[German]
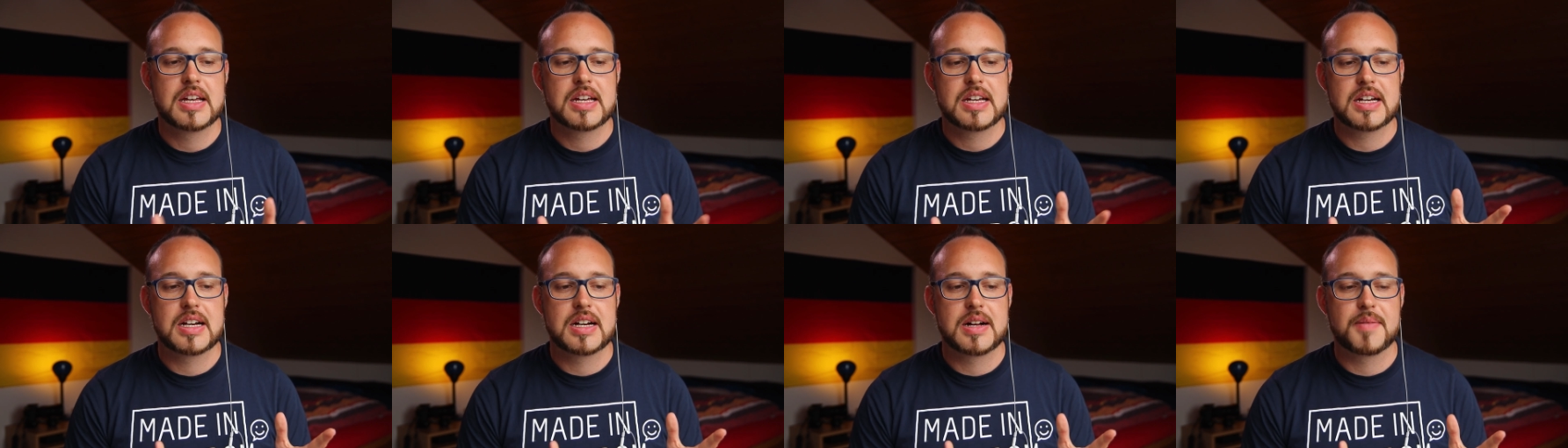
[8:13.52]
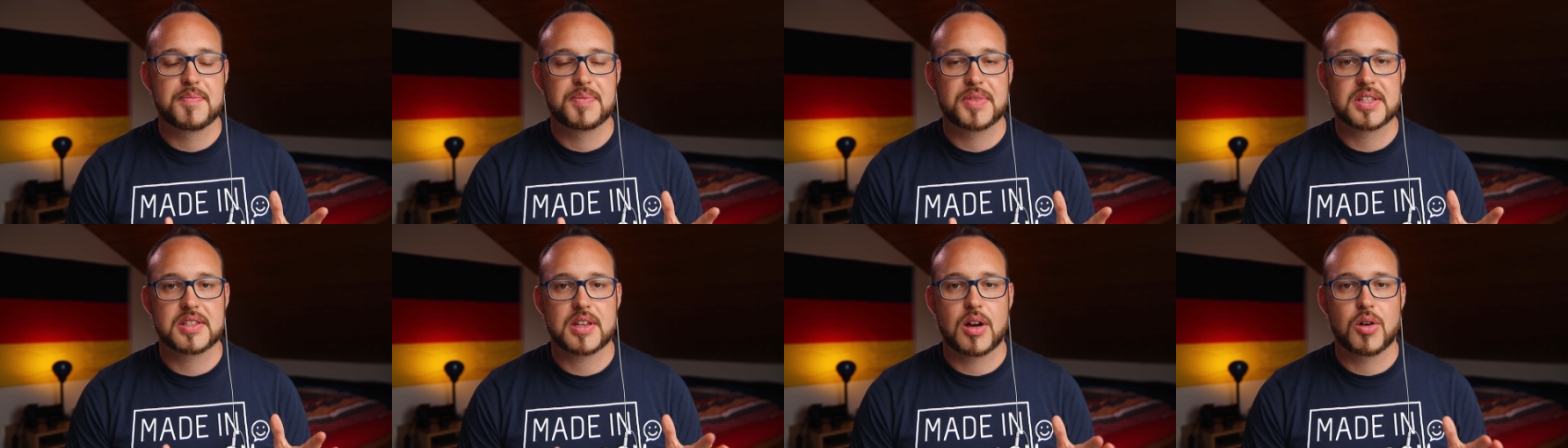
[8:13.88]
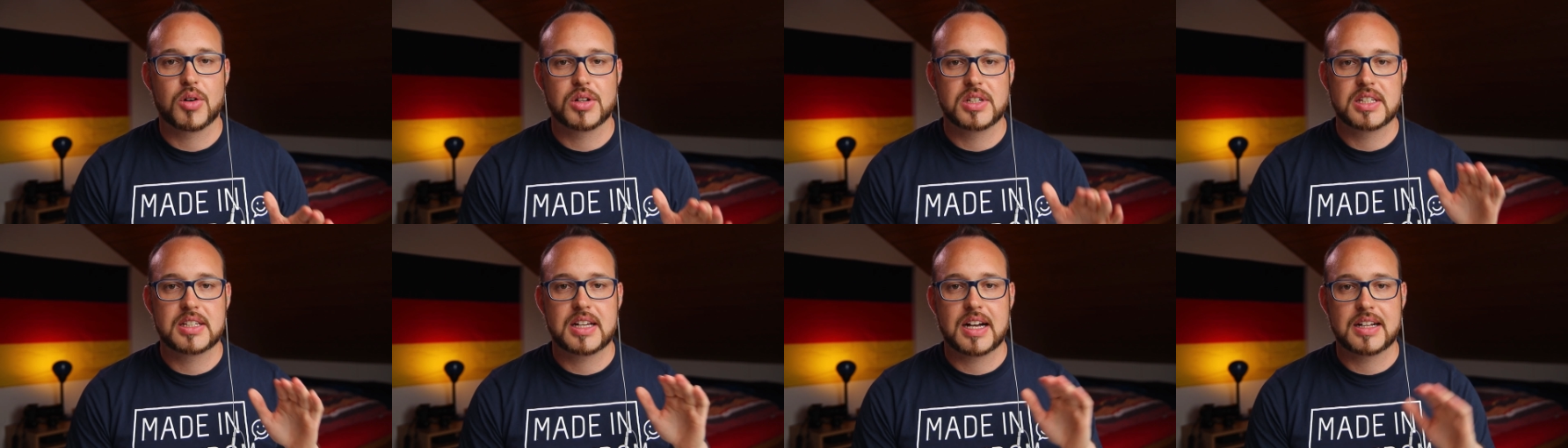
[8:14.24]
ähm, das auch
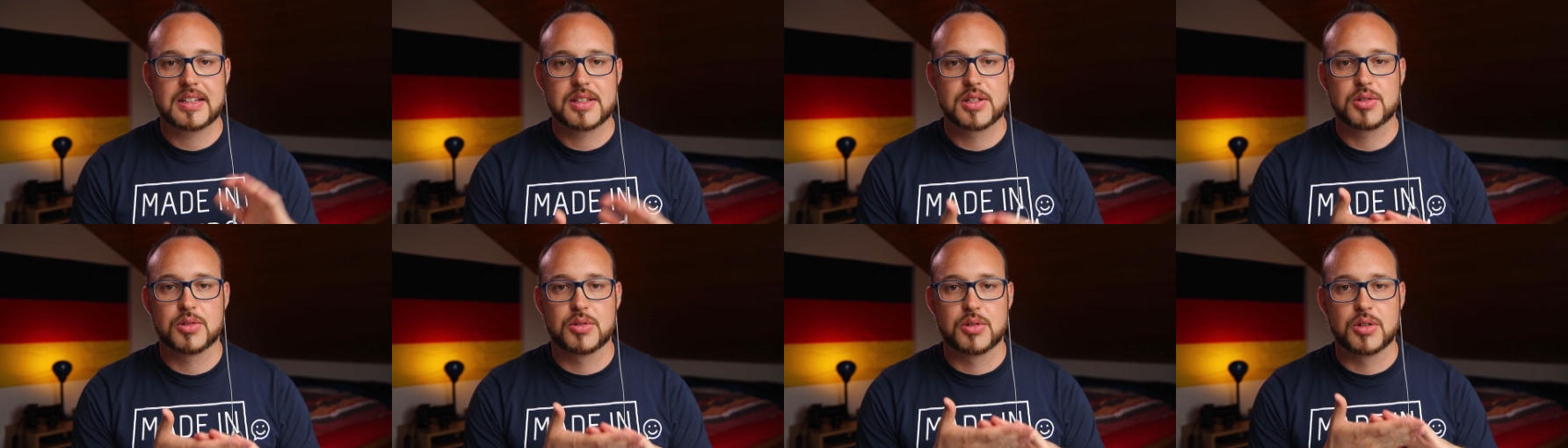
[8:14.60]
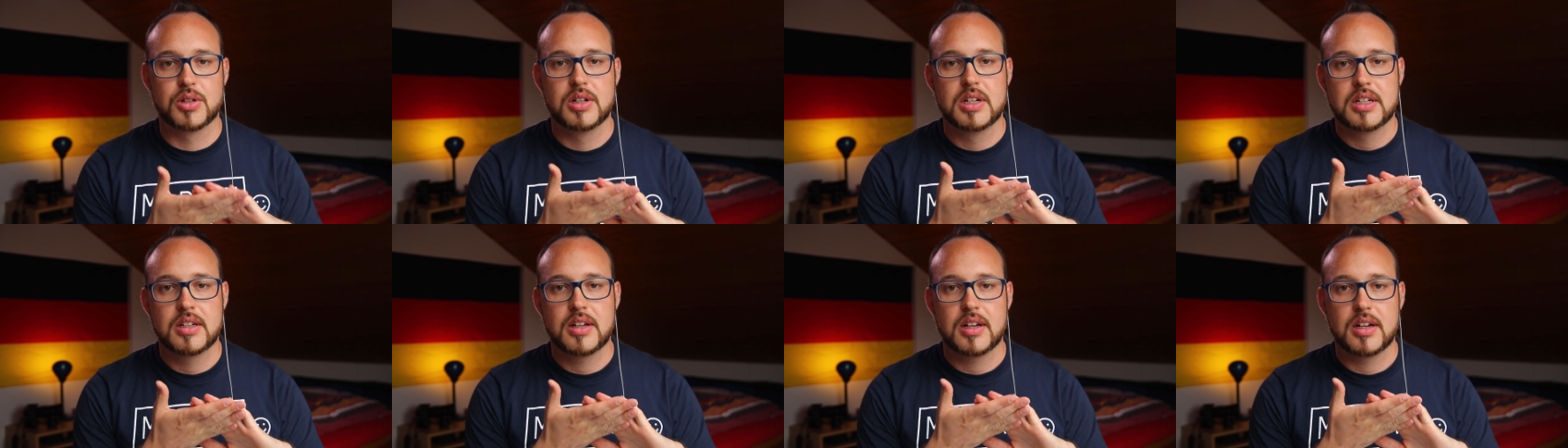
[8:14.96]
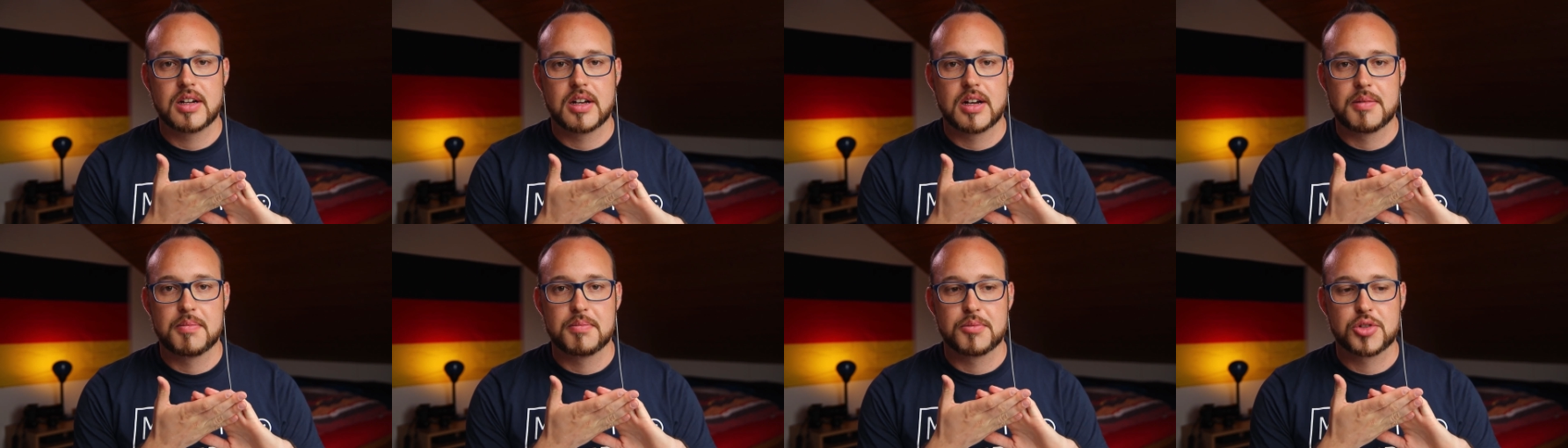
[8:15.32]
nicht ganz so
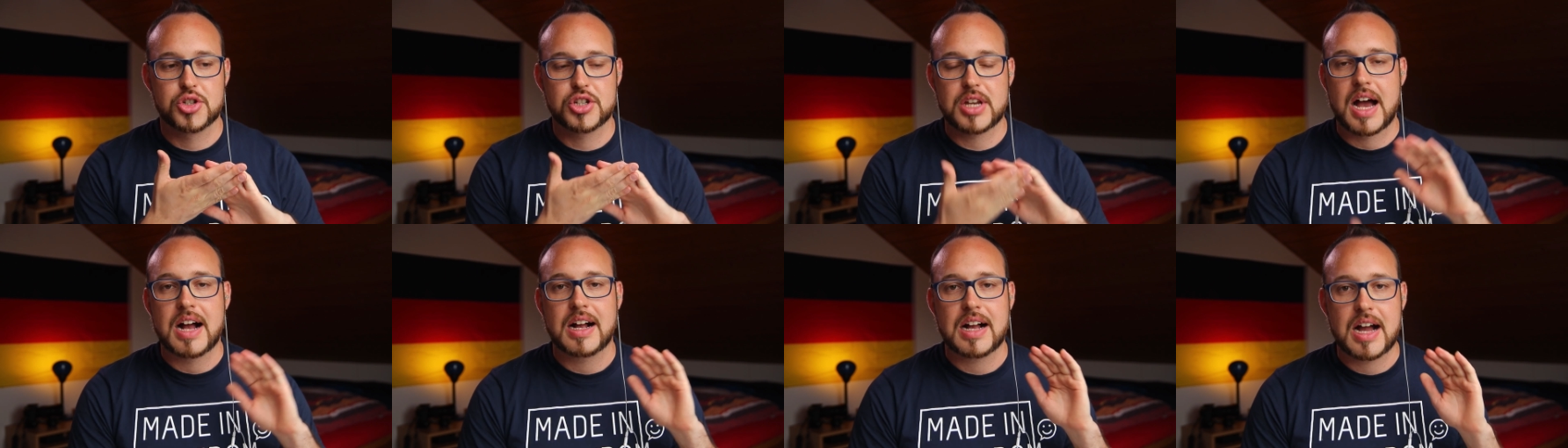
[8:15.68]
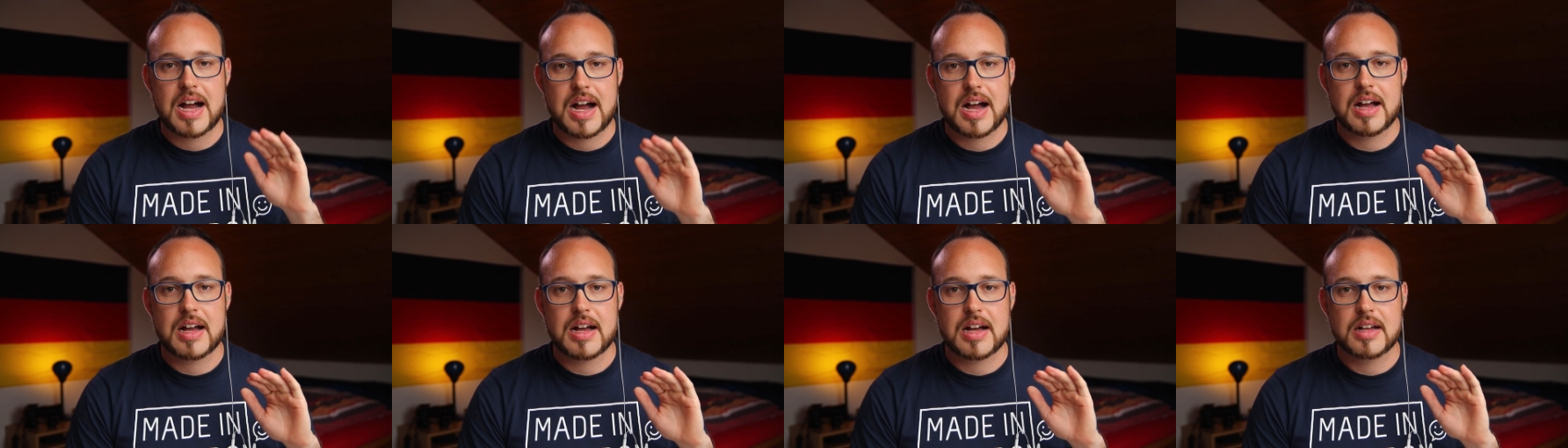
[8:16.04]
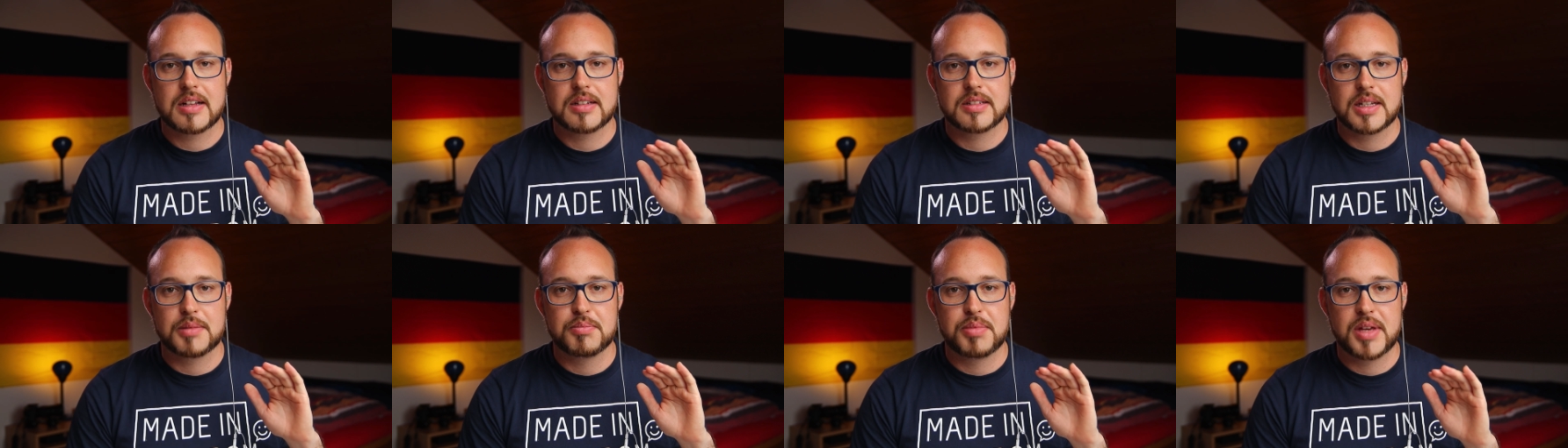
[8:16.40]
ähm, stark äh,
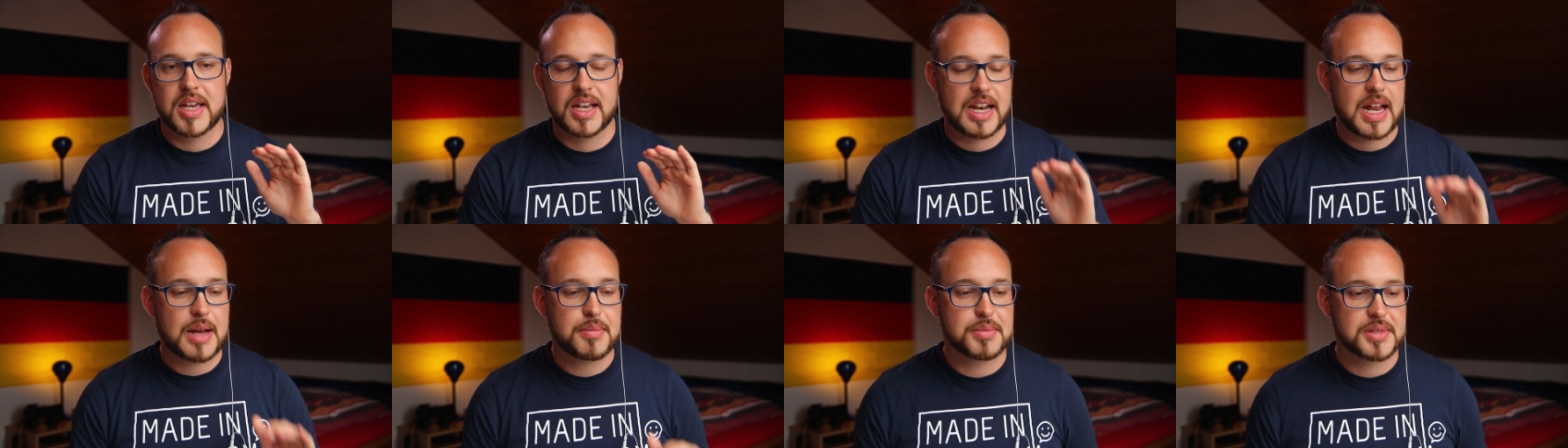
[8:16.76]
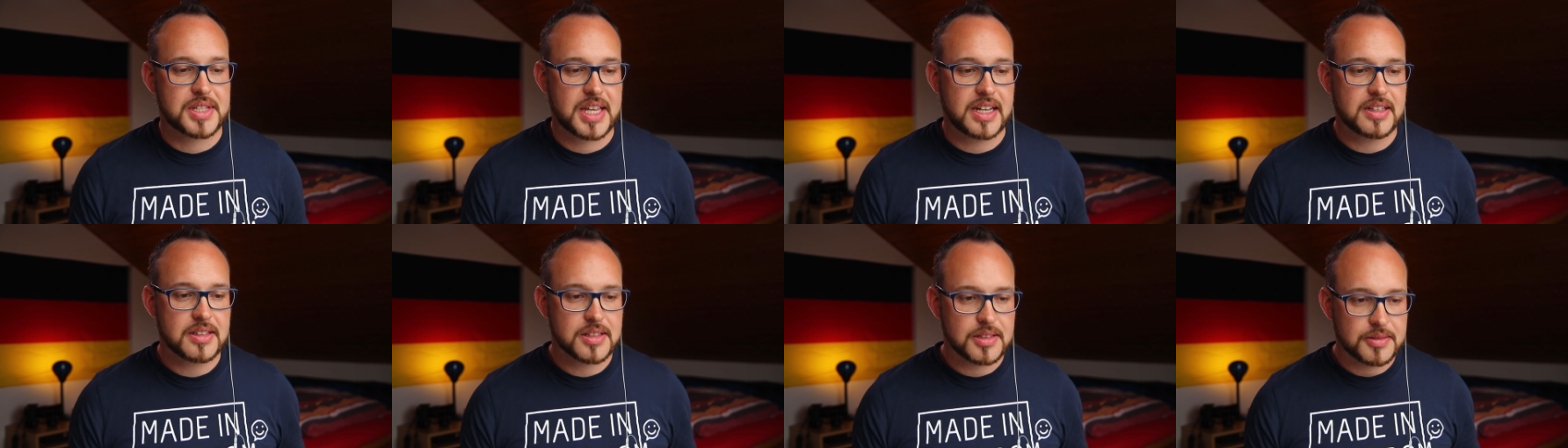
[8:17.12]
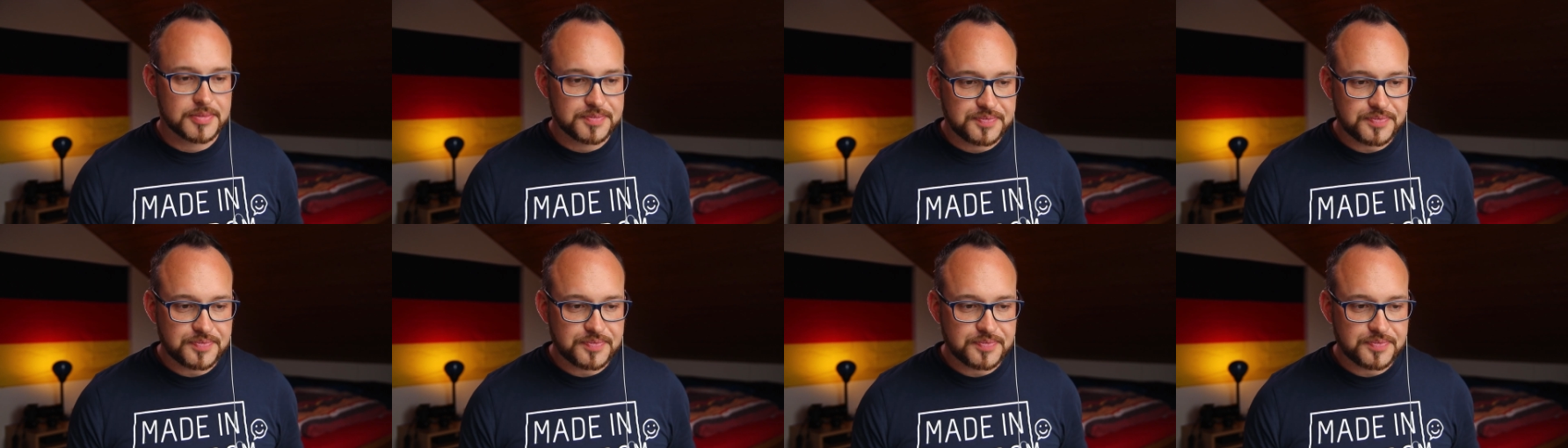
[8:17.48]
den Pegel absenkt.